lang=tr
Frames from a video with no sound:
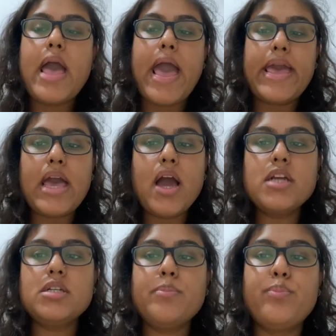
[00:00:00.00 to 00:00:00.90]

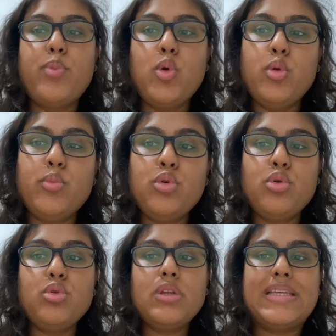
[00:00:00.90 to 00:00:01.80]
Eğer
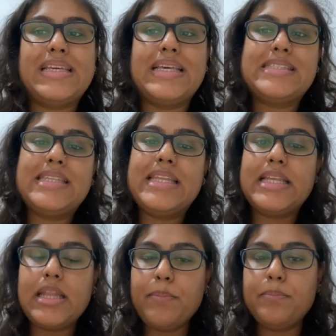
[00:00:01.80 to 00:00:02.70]
bölümünün
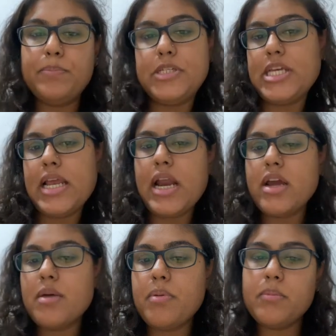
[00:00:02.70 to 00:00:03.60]
kesinlikle bir şeyler
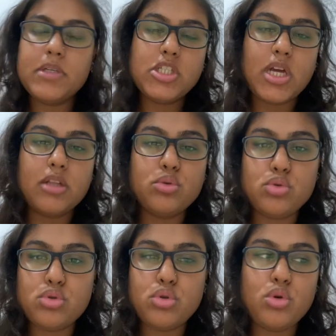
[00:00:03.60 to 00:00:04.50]
yapamayacağını
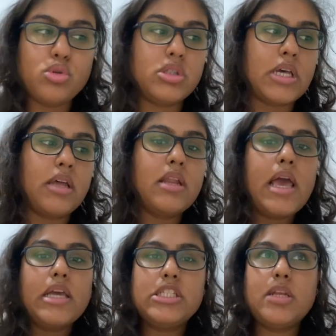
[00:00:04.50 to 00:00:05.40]
düşünüyorsan
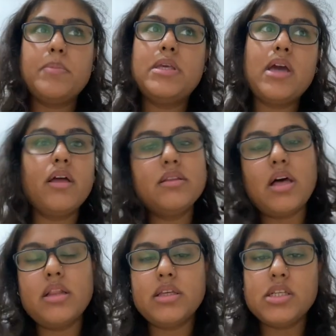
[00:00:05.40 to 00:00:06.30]
işte bir yan
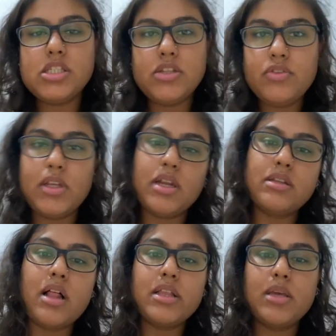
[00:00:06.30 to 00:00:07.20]
dal ya da çift ana
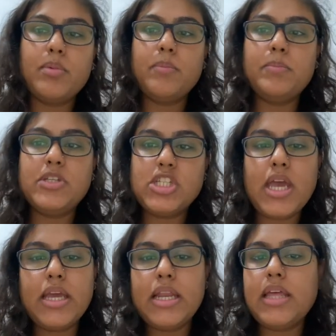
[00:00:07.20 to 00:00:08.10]
dal gibi bir
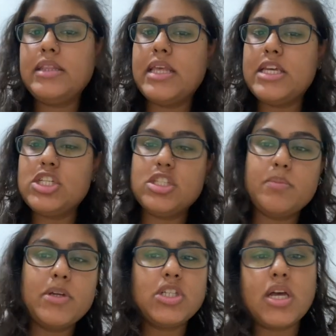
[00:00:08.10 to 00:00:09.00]
şeyle
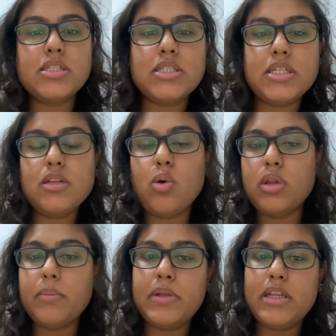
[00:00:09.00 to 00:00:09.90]
değiştirme şansın
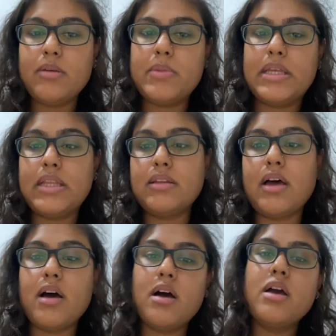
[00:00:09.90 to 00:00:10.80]
olabilir mi ya da
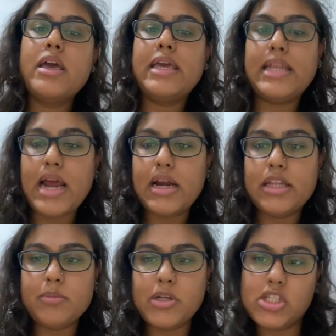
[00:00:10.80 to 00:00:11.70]
daha
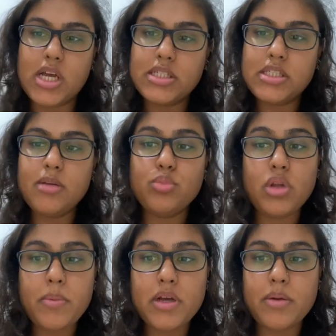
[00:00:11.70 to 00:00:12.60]
ilerletme şansın
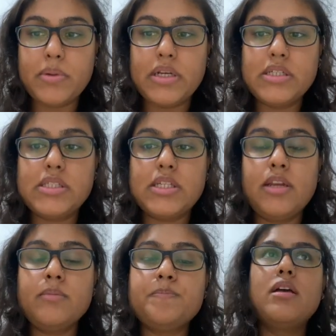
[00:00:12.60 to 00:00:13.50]
buna bakabilirsin